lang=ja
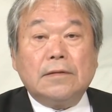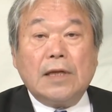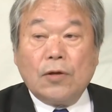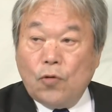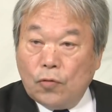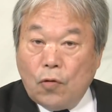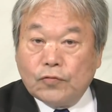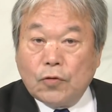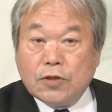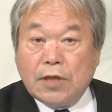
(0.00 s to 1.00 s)
連合国
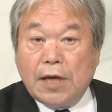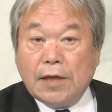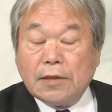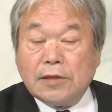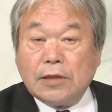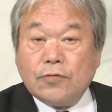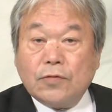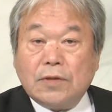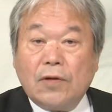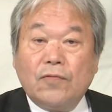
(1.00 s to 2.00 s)
として北
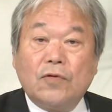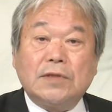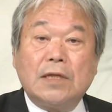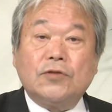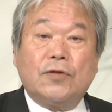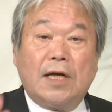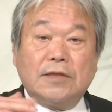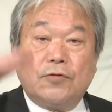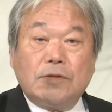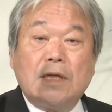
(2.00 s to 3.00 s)
朝鮮を
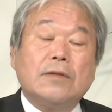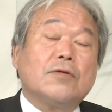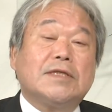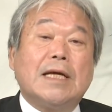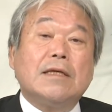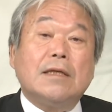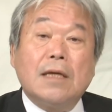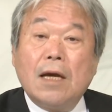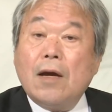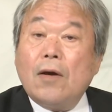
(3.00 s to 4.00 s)
38度線の北に
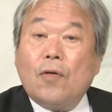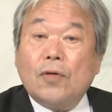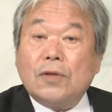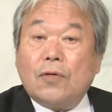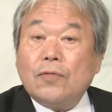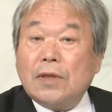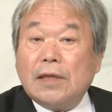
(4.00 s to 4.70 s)
追い込んで